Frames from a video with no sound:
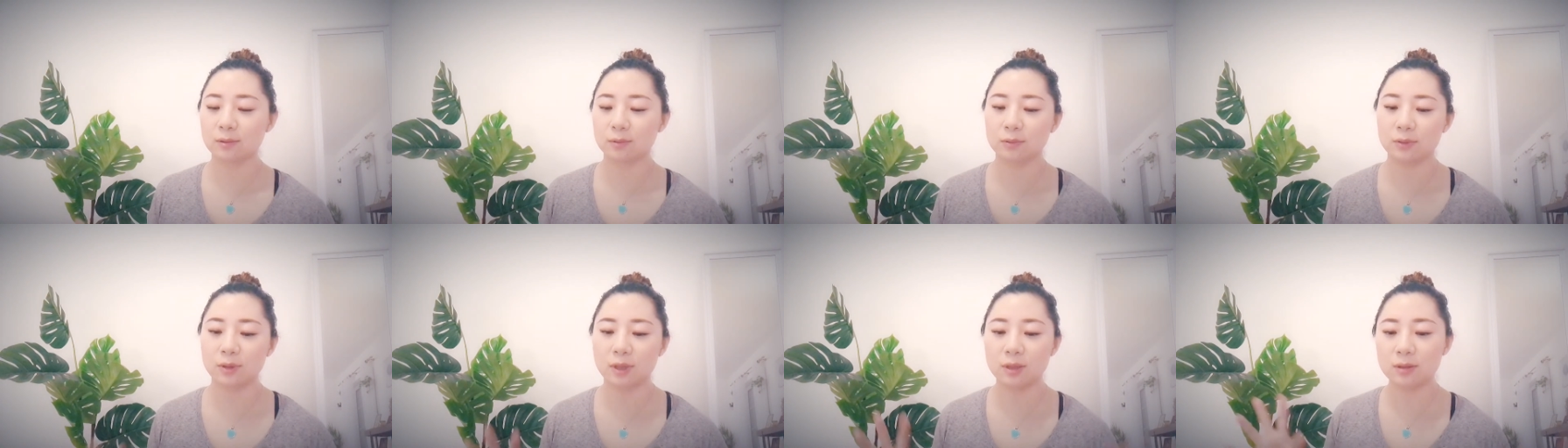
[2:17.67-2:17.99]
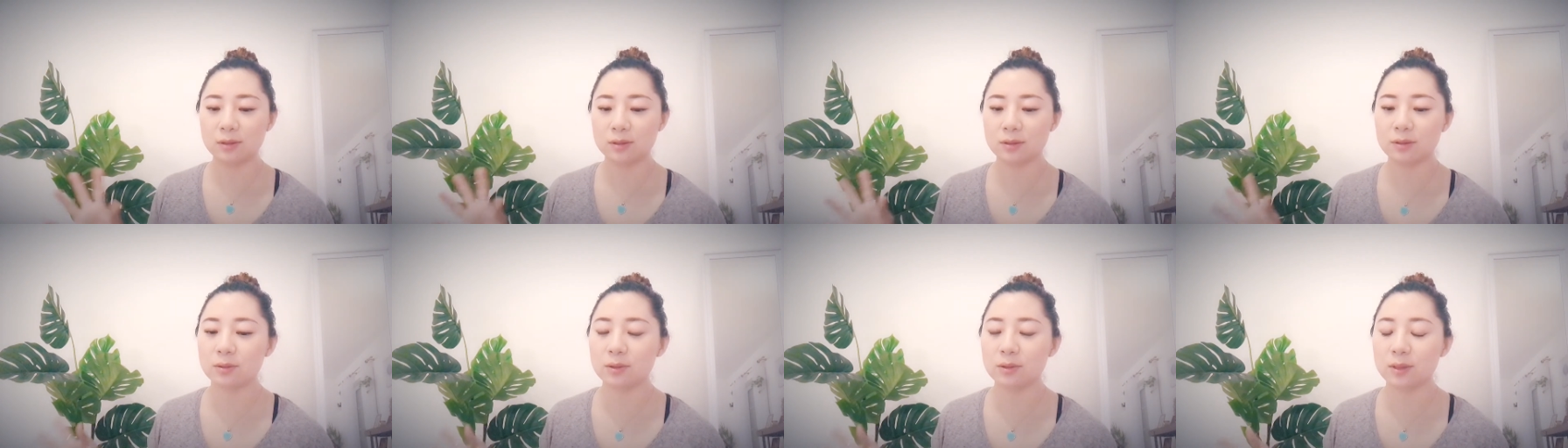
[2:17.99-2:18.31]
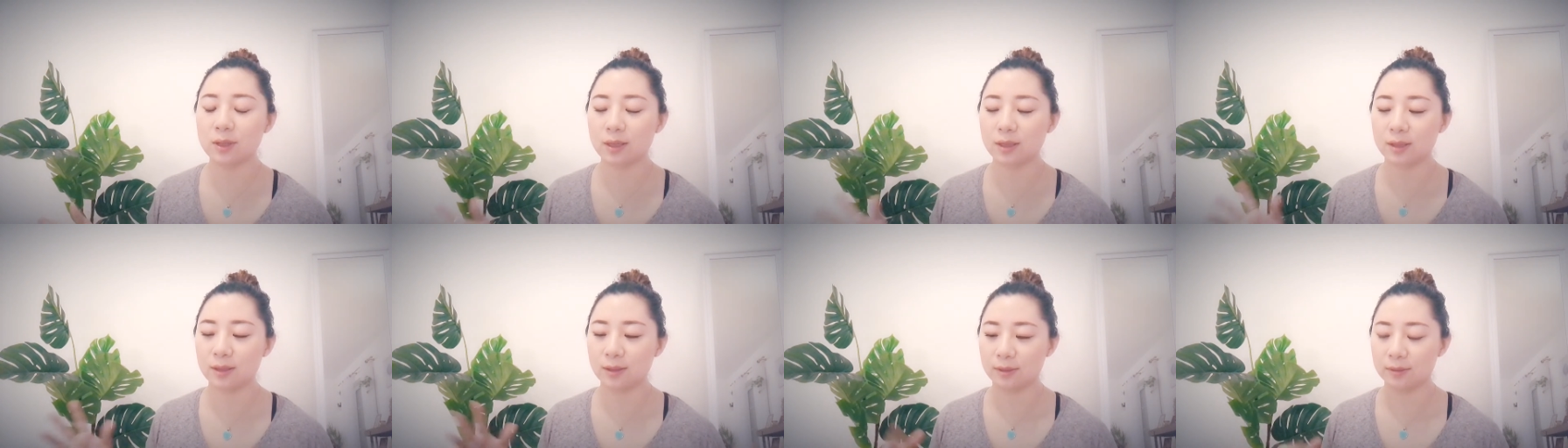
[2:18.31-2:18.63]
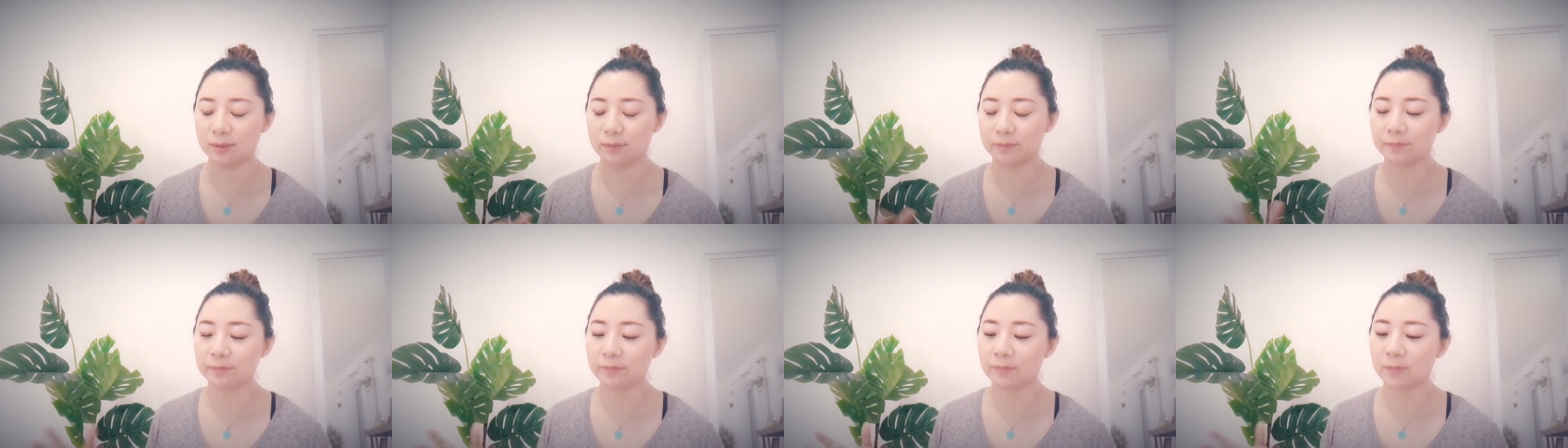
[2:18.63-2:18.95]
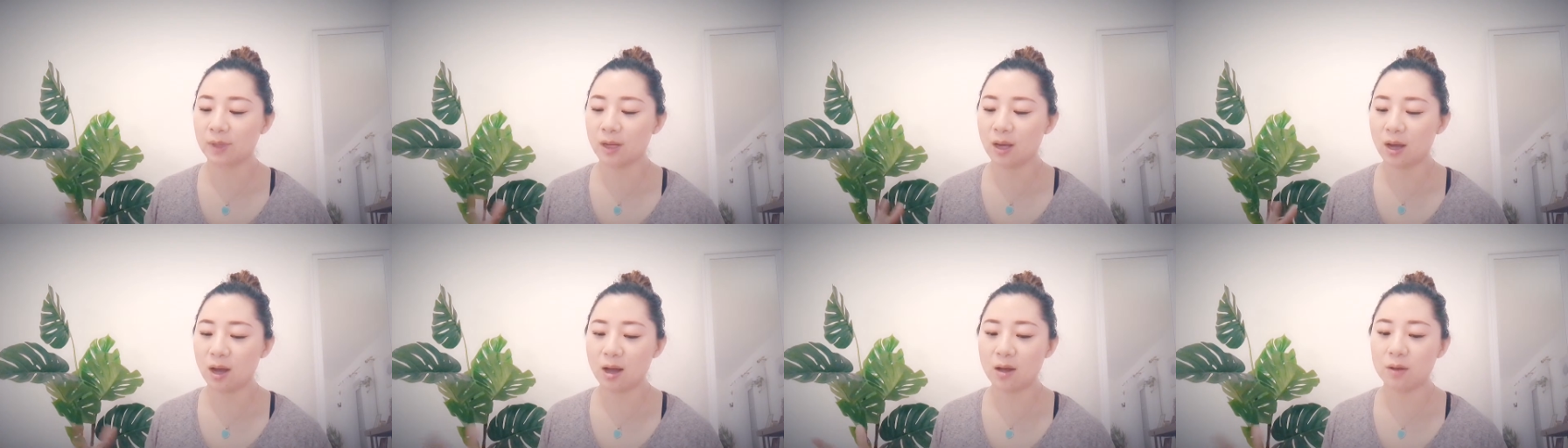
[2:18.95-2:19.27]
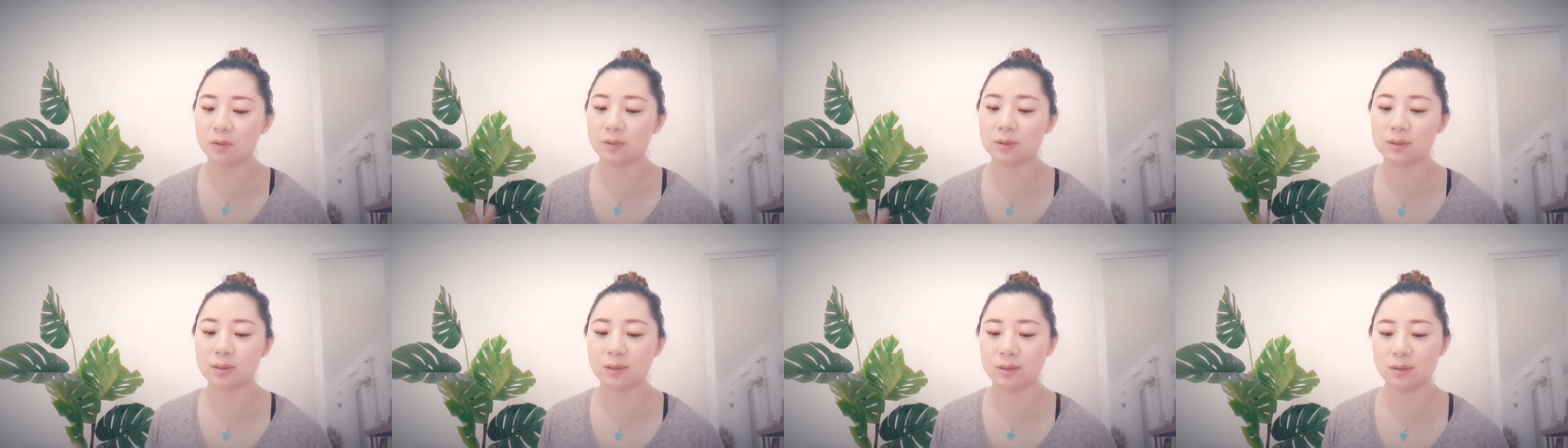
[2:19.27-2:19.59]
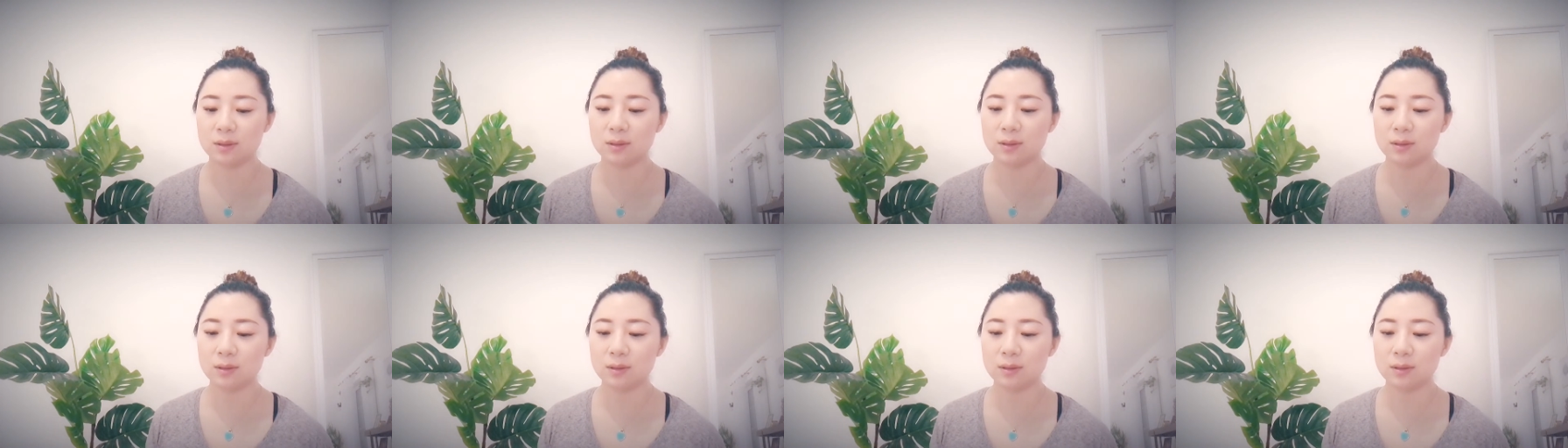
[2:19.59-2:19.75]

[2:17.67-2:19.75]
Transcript: 我当时就很好奇，